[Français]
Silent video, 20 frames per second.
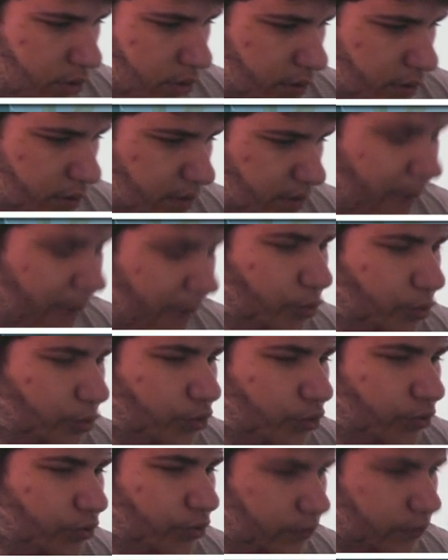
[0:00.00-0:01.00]
T'as
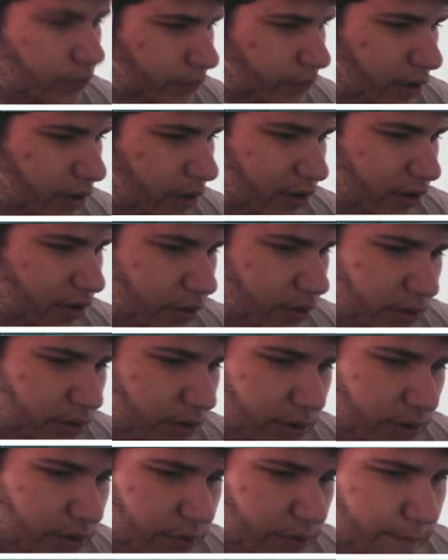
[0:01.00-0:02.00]
plus. Alors,
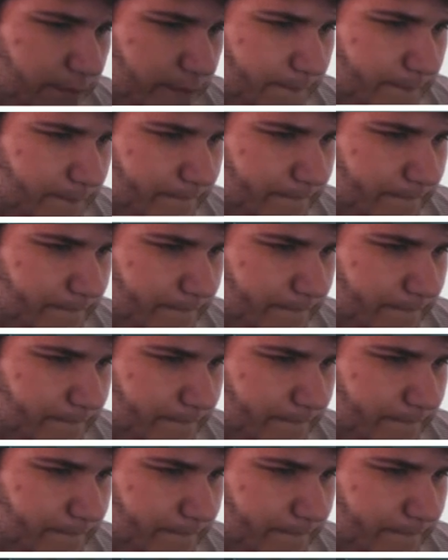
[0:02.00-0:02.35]
euh.